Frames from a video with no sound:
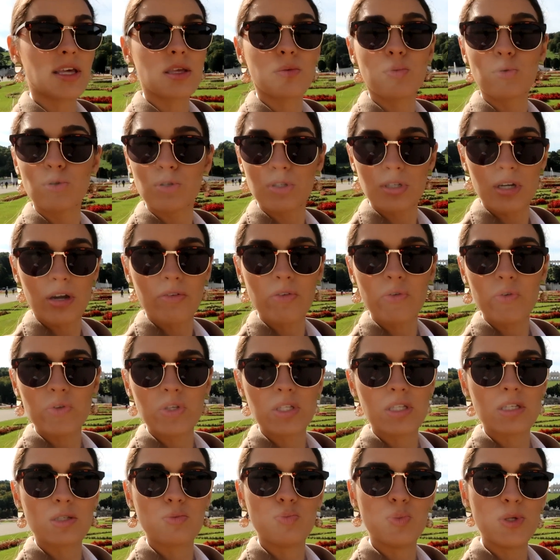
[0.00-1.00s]
Я не буду
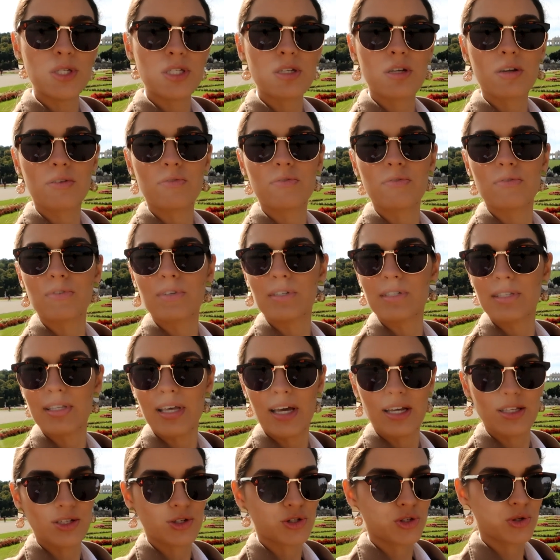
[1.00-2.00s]
сравнивать это с Питером. Вы
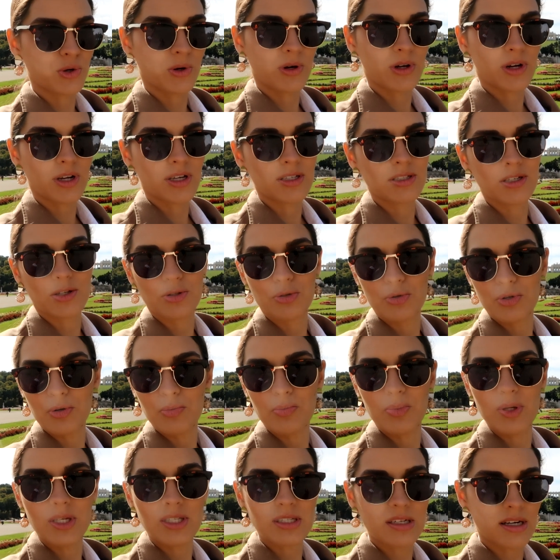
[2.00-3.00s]
знаете, что к
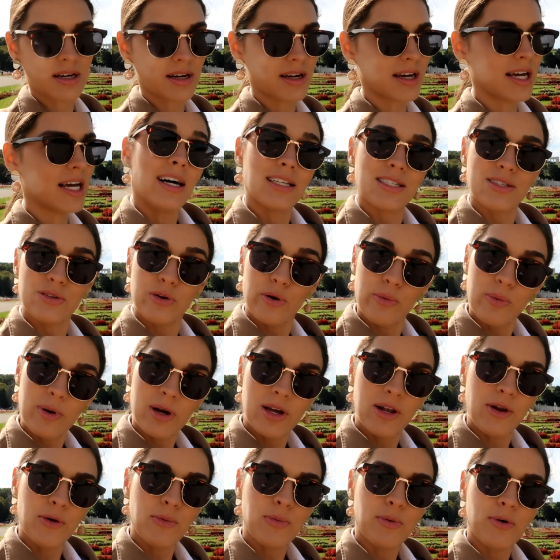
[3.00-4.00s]
архитектуре Питера
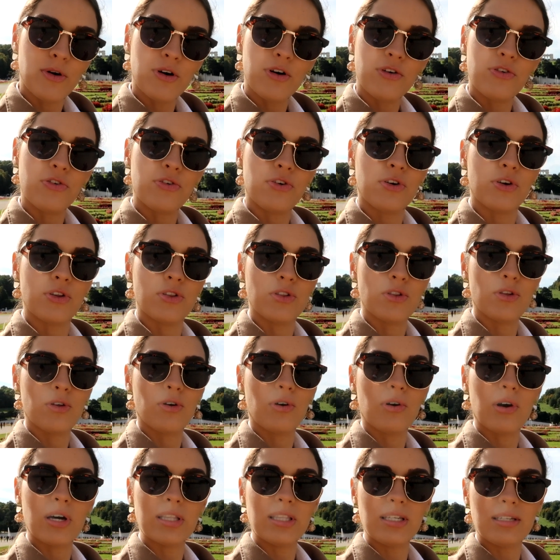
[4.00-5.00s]
особая любовь,
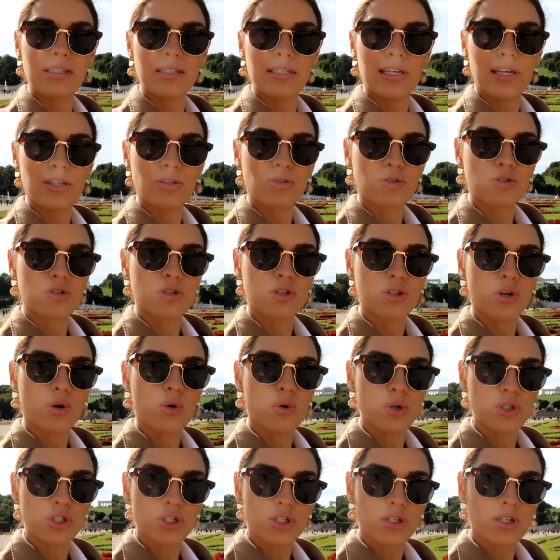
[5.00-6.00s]
но отрицать то, что это
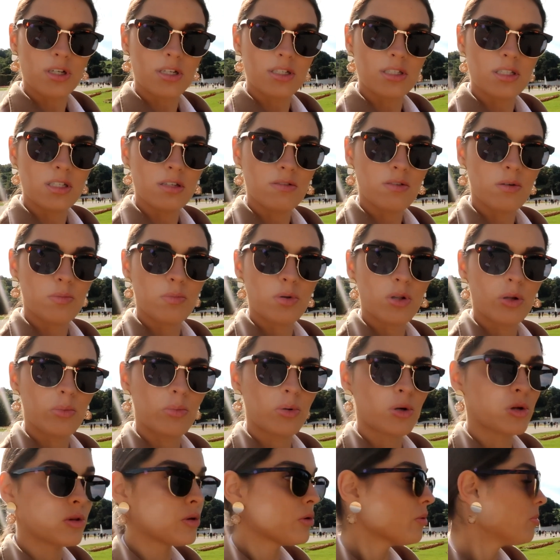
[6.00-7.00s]
очень красиво, было
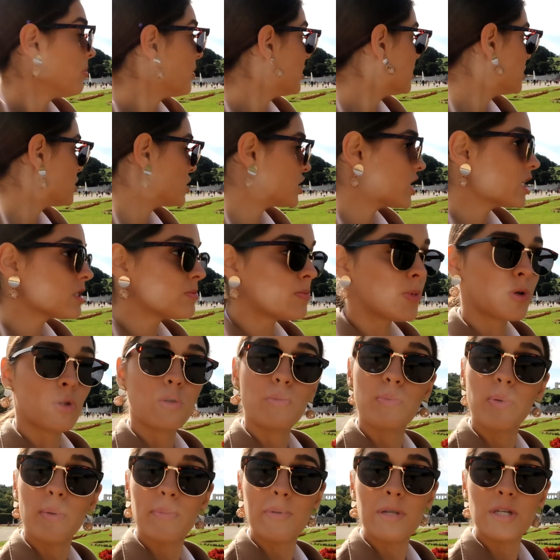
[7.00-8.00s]
бы глупо. Сейчас
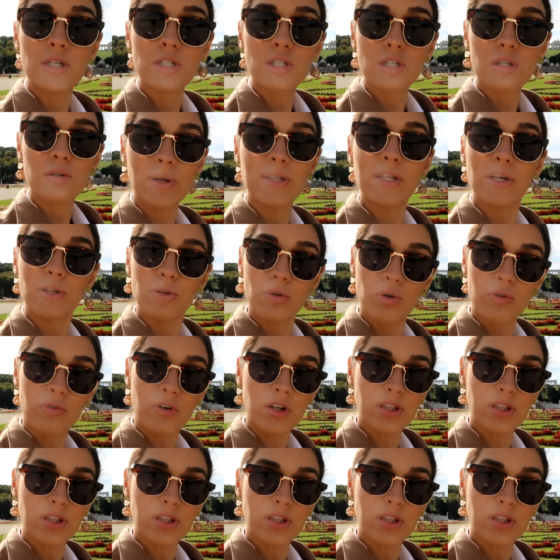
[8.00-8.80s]
пойду поближе, подойду к